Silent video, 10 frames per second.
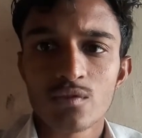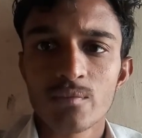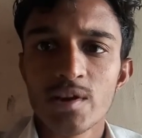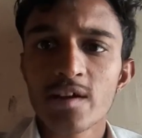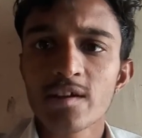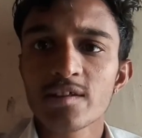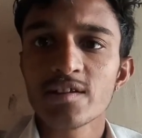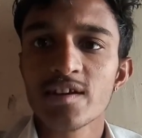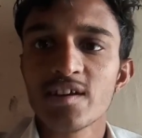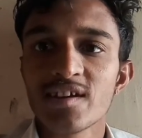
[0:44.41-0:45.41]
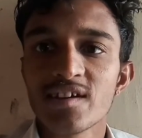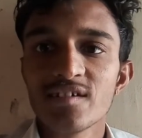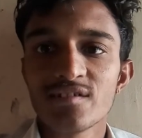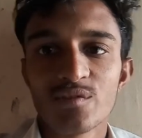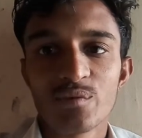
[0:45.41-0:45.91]
बिना किसी देरी के
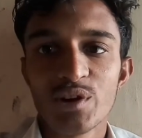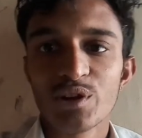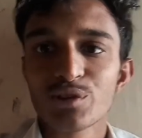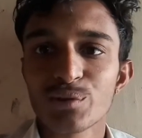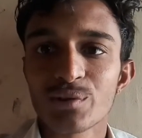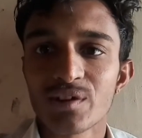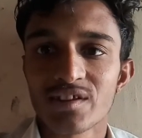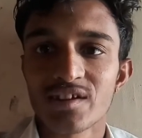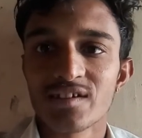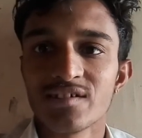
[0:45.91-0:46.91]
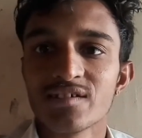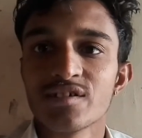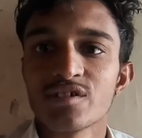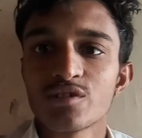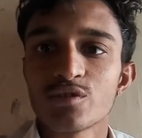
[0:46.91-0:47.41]
वीडियो शुरू करते हैं
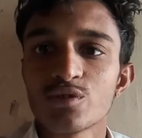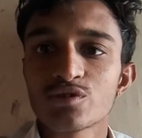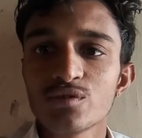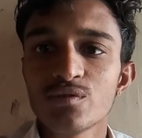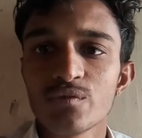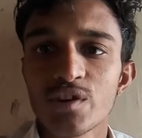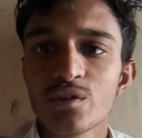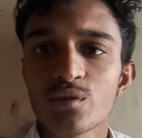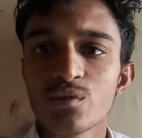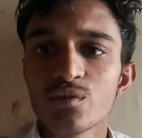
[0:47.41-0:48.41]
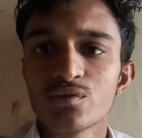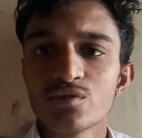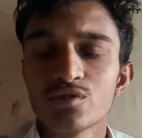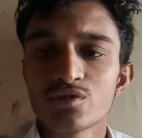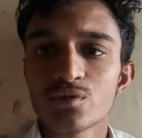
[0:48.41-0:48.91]
तो दोस्तों वीडियो को
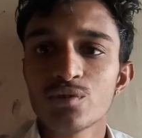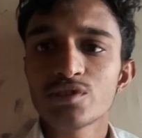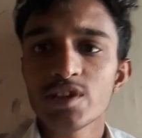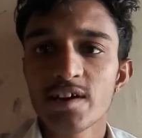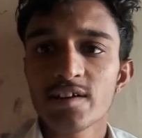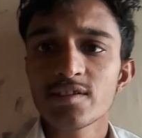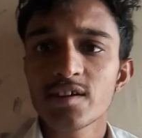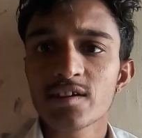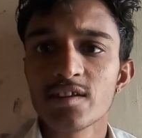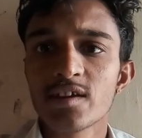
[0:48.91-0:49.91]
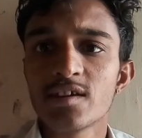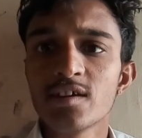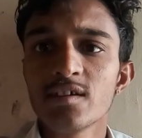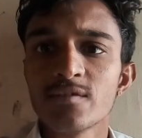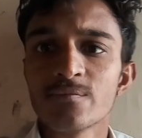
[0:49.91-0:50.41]
शुरू से अंत तक
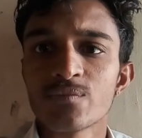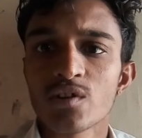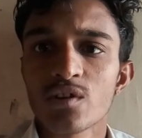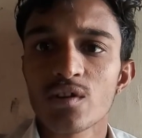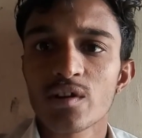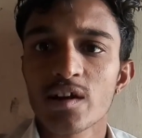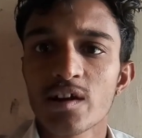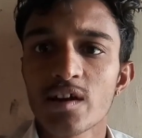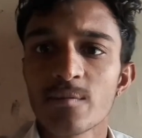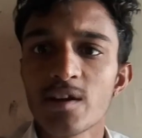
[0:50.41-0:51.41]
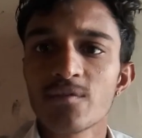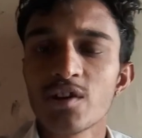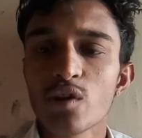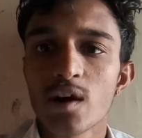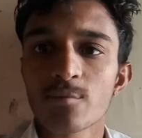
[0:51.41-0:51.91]
देखिए और अगर हमारी
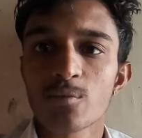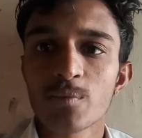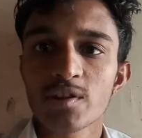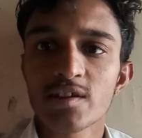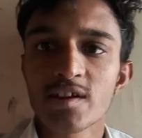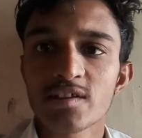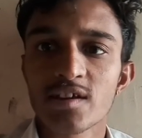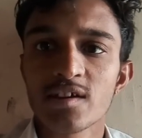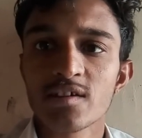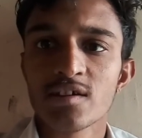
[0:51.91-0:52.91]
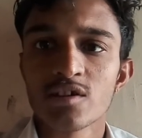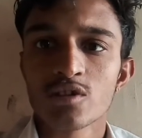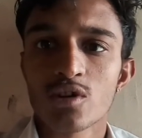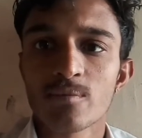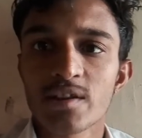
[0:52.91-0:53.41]
वीडियो आपको पसंद आती है
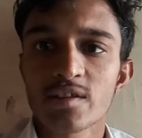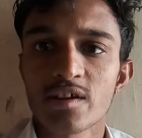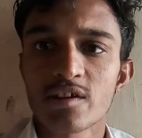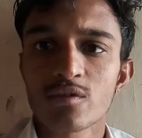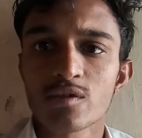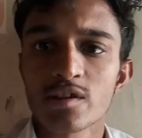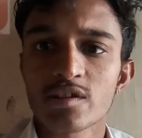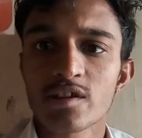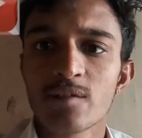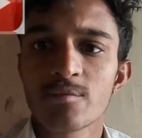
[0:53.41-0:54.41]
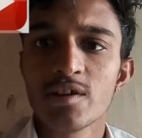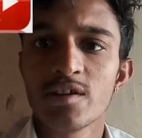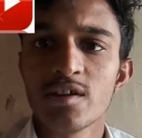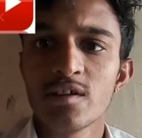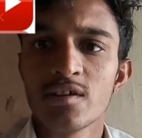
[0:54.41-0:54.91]
तो हमारे चैनल को सब्सक्राइब
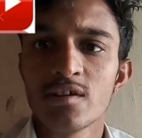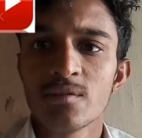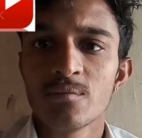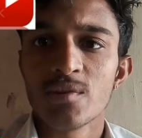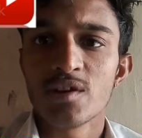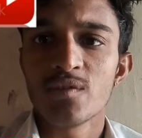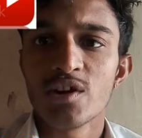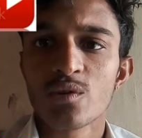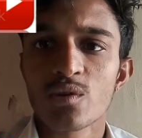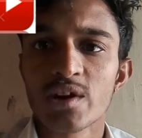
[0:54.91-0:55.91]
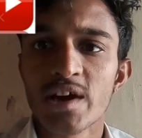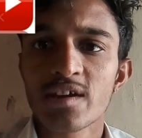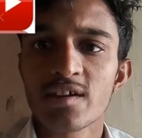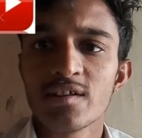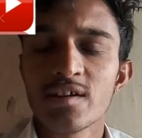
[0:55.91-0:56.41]
कीजिए मेरी वीडियो को
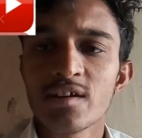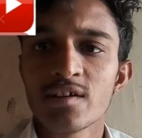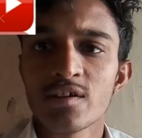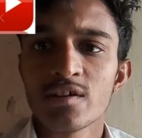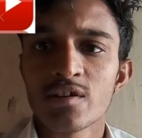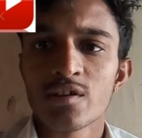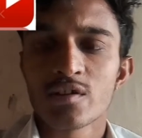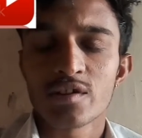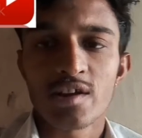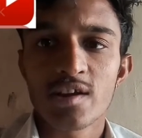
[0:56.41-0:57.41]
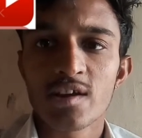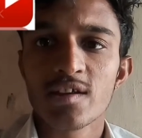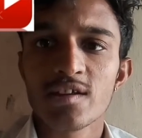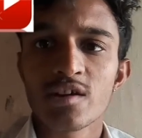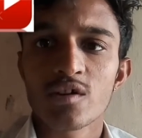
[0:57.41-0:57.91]
लाइक कीजिए शेयर
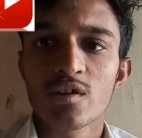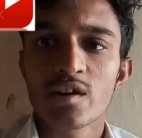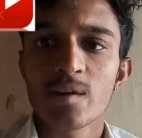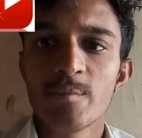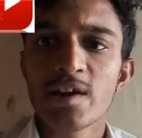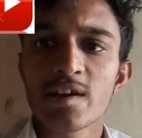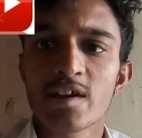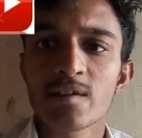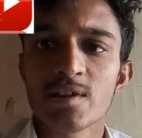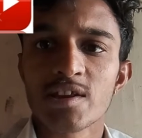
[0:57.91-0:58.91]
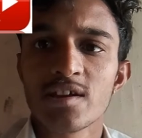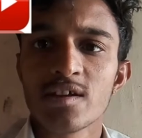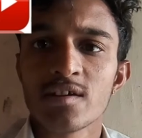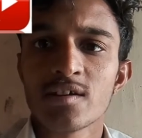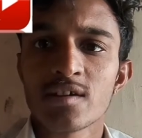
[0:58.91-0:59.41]
कीजिए और कमेंट करके बताइए
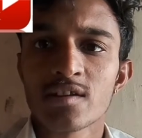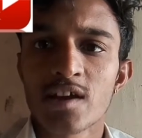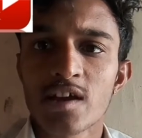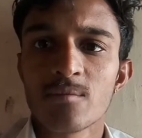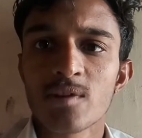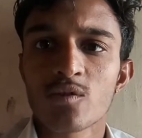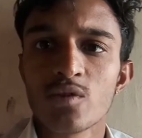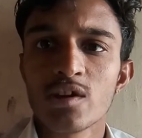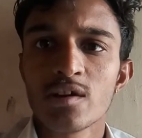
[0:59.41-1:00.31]
ताकि मैं कोई